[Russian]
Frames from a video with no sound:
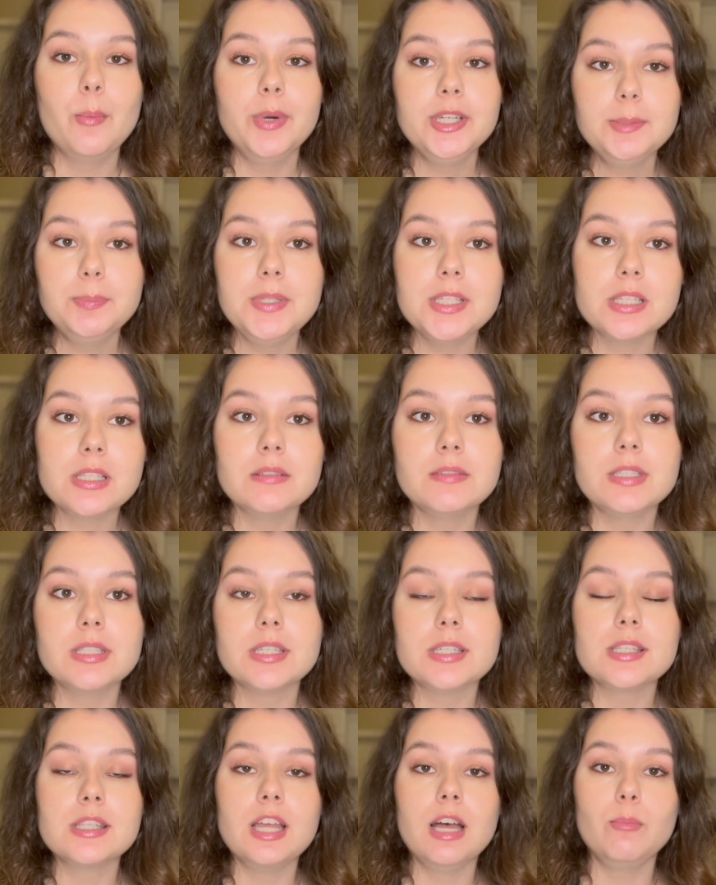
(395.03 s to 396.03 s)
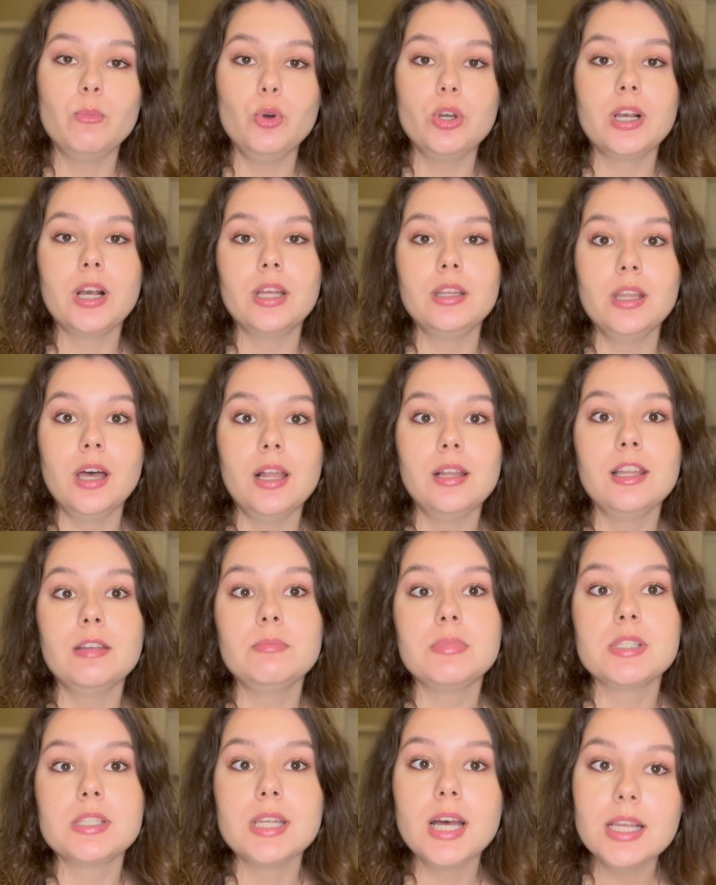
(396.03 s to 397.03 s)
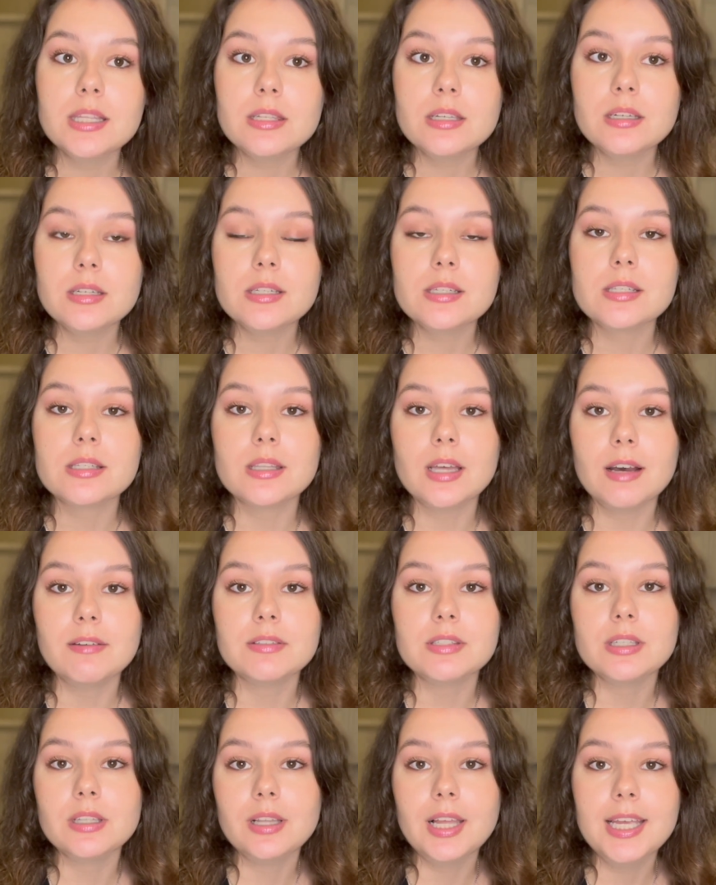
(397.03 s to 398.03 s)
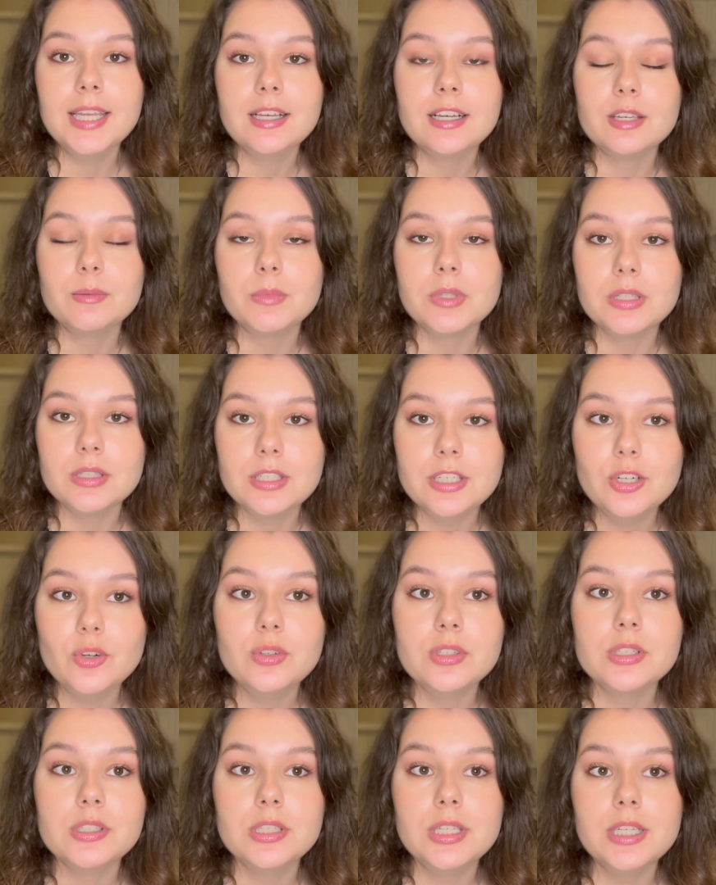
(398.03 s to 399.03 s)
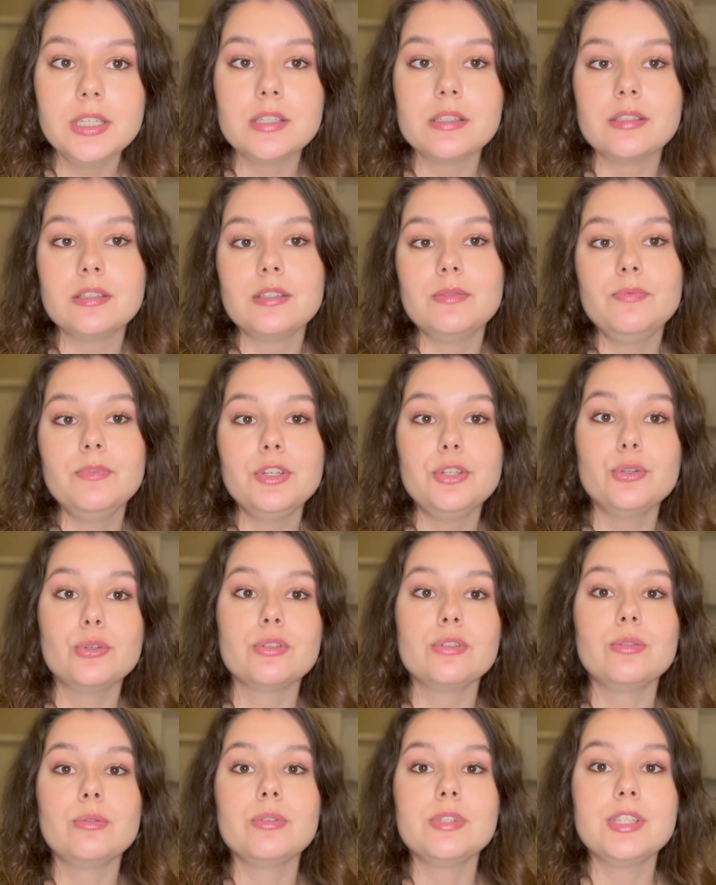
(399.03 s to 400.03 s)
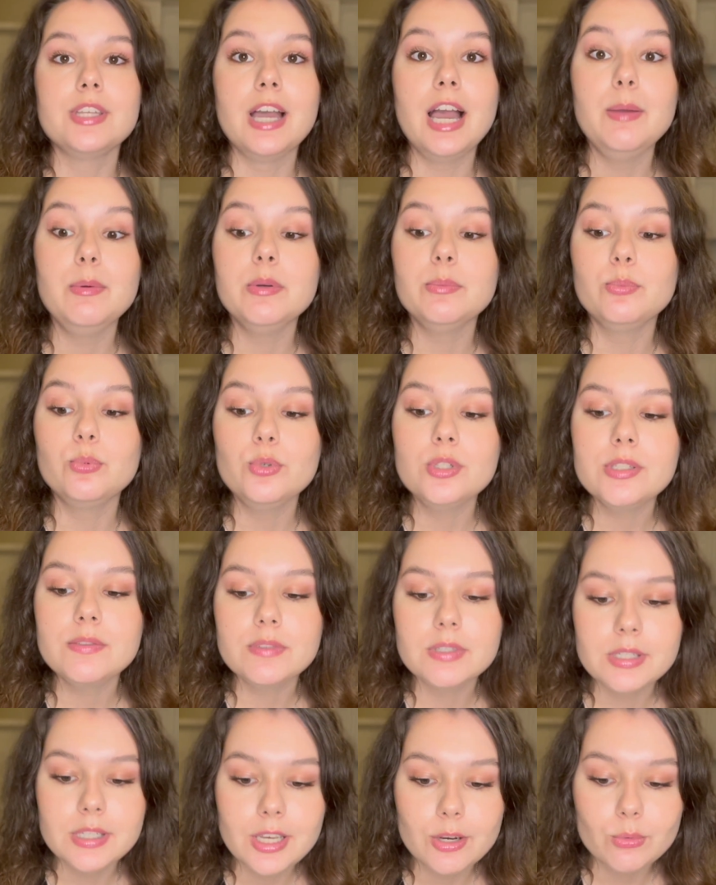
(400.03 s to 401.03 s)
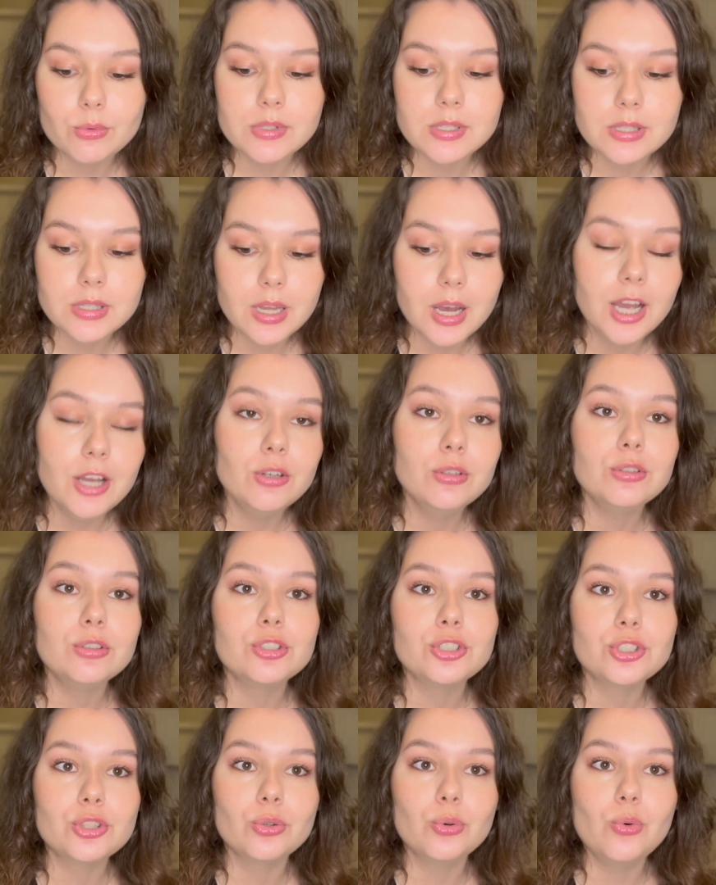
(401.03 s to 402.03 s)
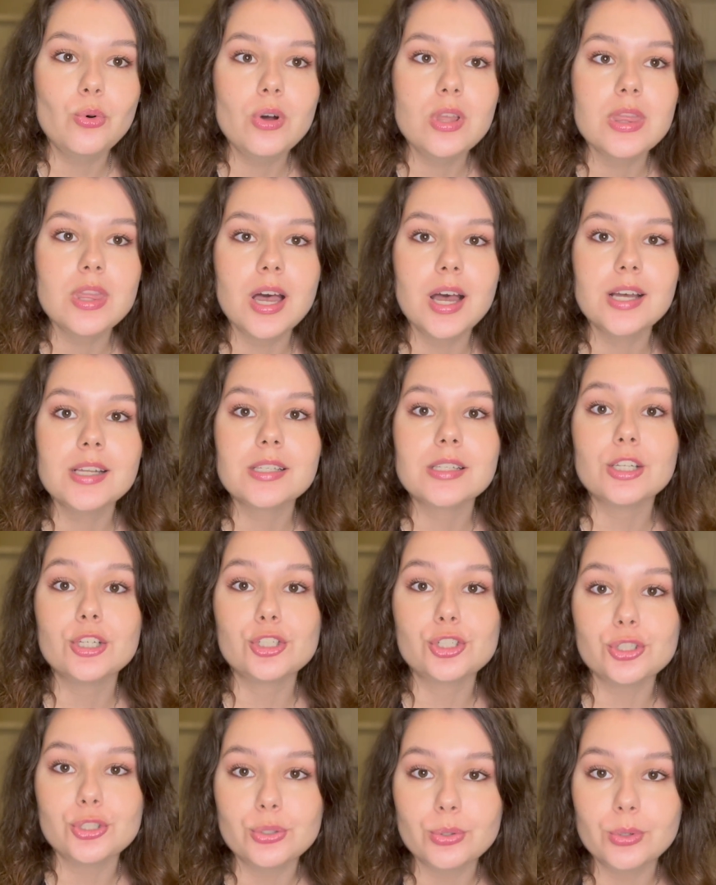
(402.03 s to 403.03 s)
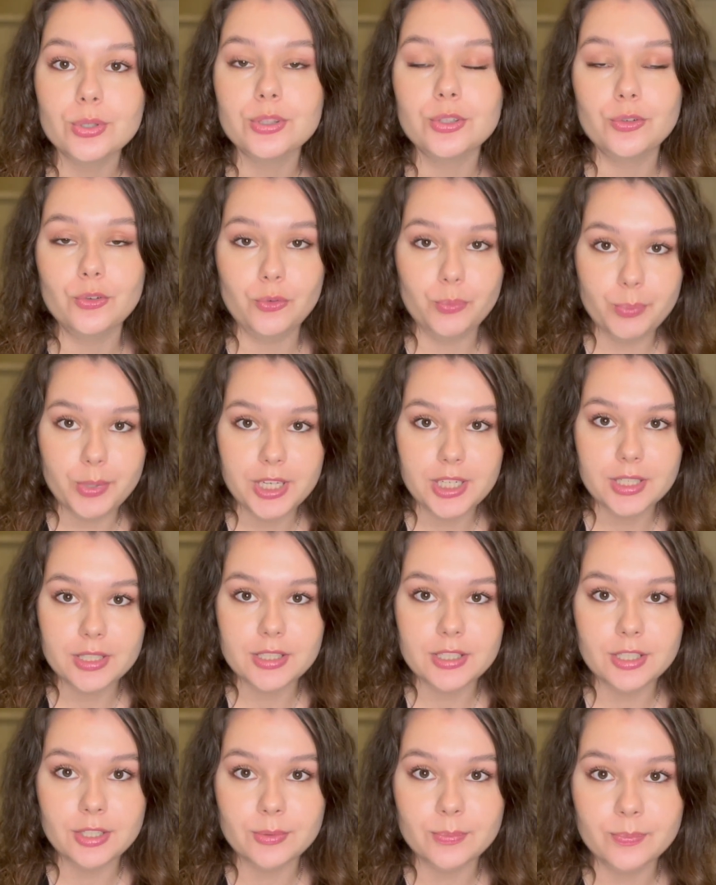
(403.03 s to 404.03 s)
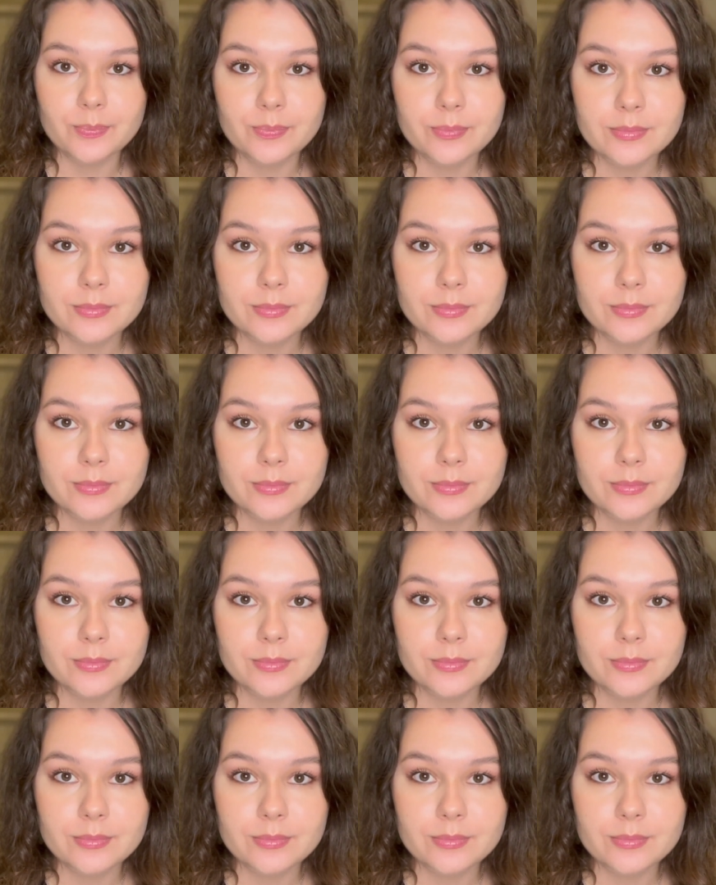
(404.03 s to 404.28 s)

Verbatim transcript: Подписывайтесь на мой канал обязательно, ставьте лайк, комментируйте, делитесь этим видео с друзьями. Пусть все узнают, что нас ждет впереди.